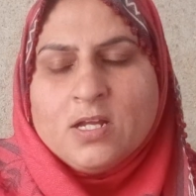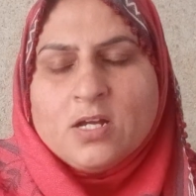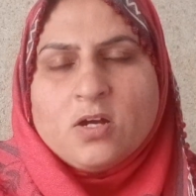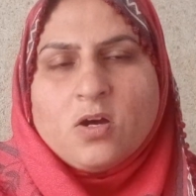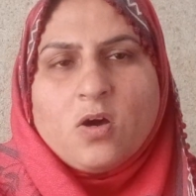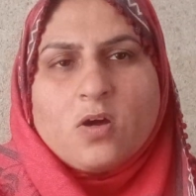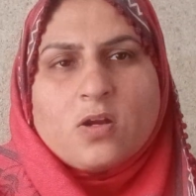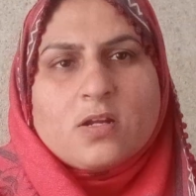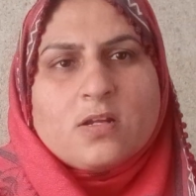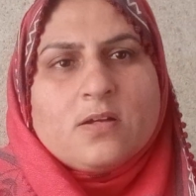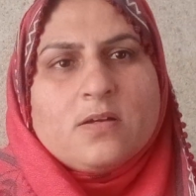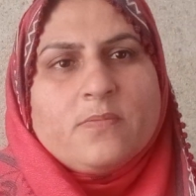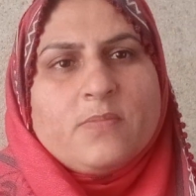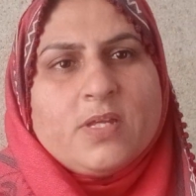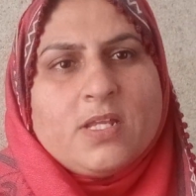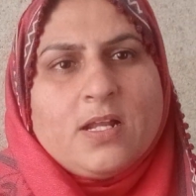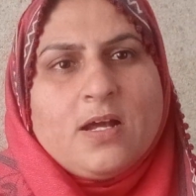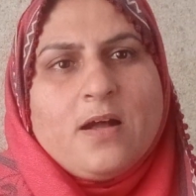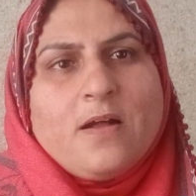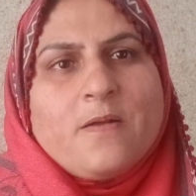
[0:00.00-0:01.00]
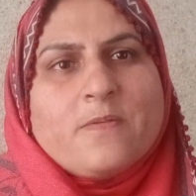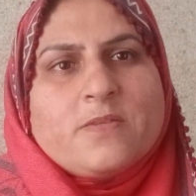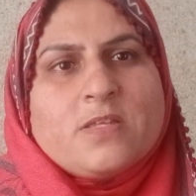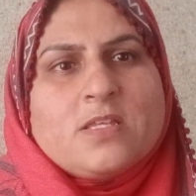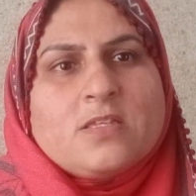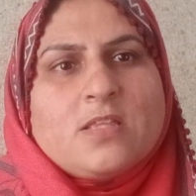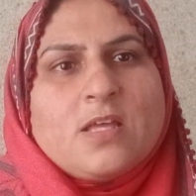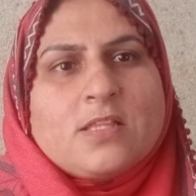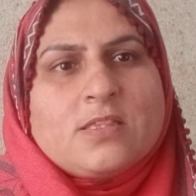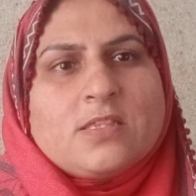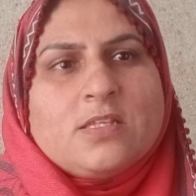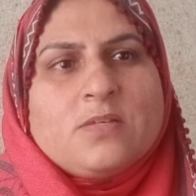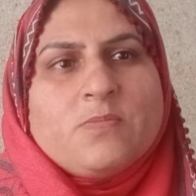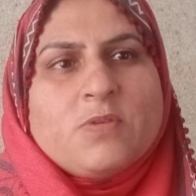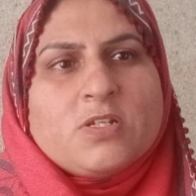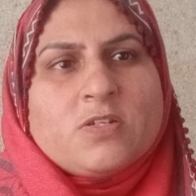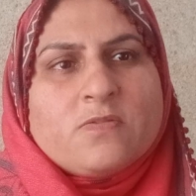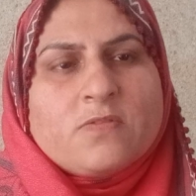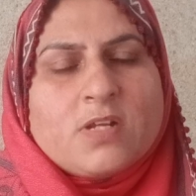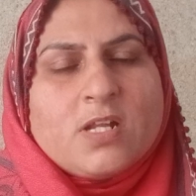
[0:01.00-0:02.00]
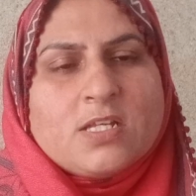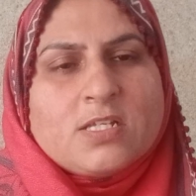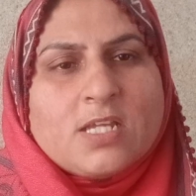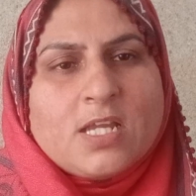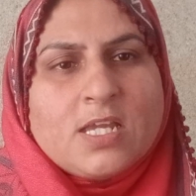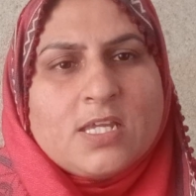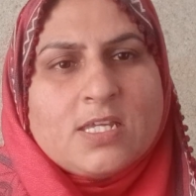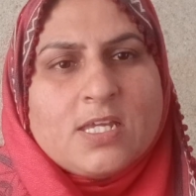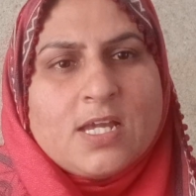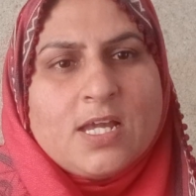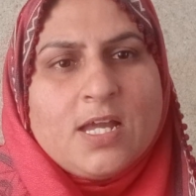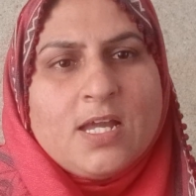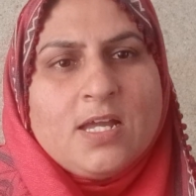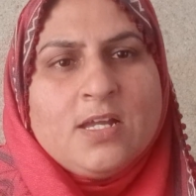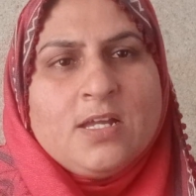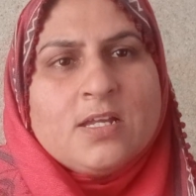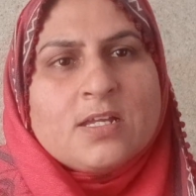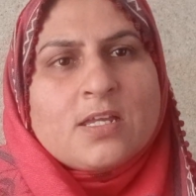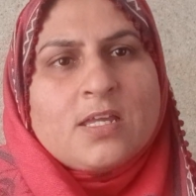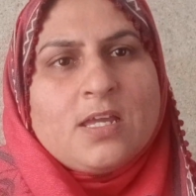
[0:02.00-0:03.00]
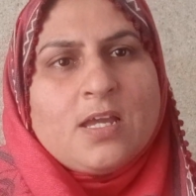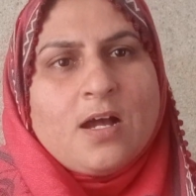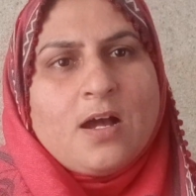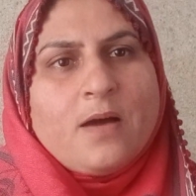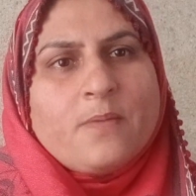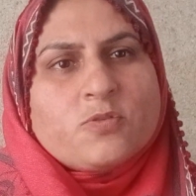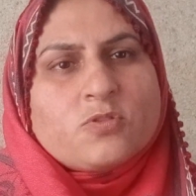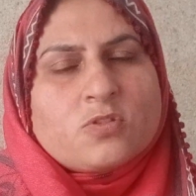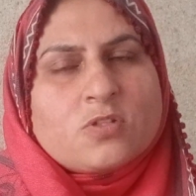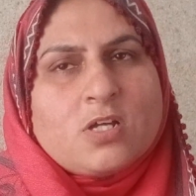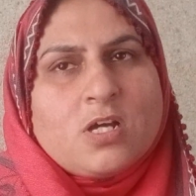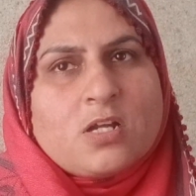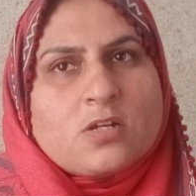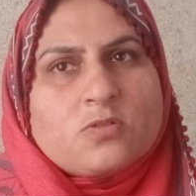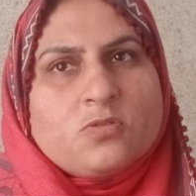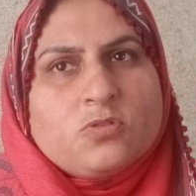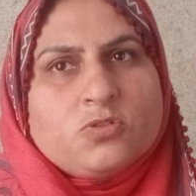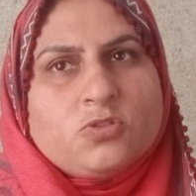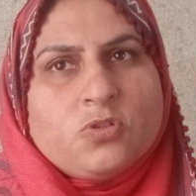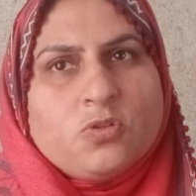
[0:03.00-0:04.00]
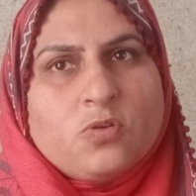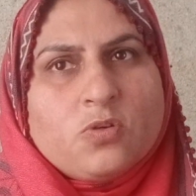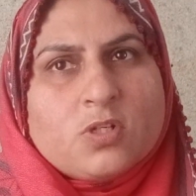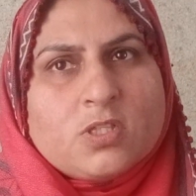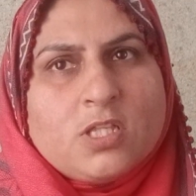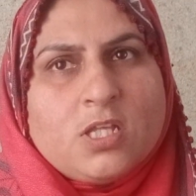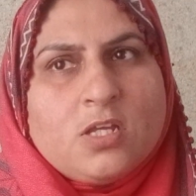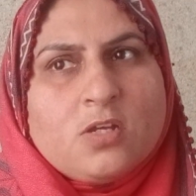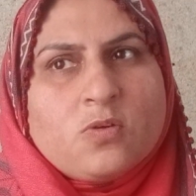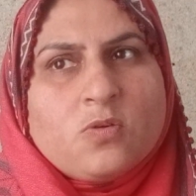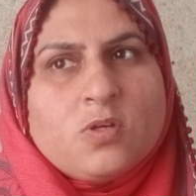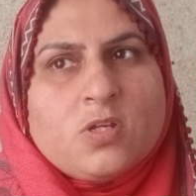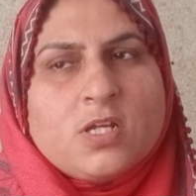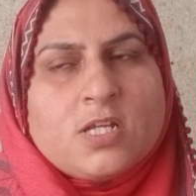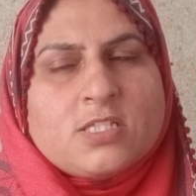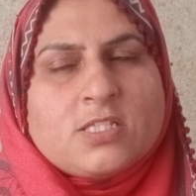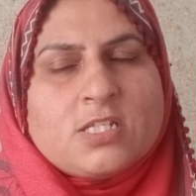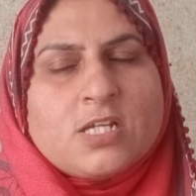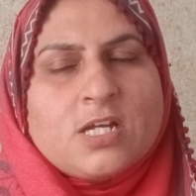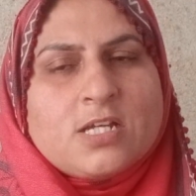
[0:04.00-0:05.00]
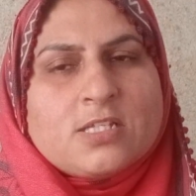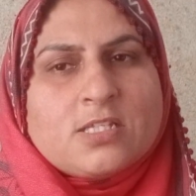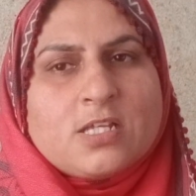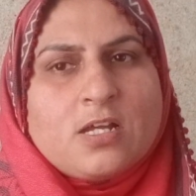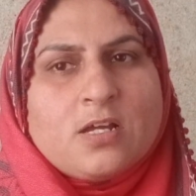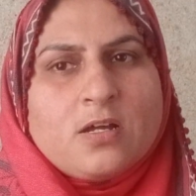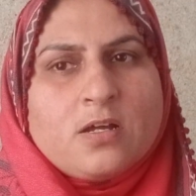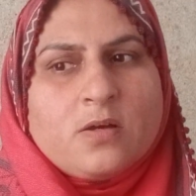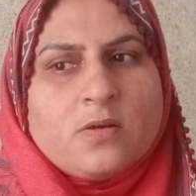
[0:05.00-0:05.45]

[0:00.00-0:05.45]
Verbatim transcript: और मेरा आपसे ज़ाती मशवरा यही है कि आप उस घर को छोड़ दें कोई अच्छा सा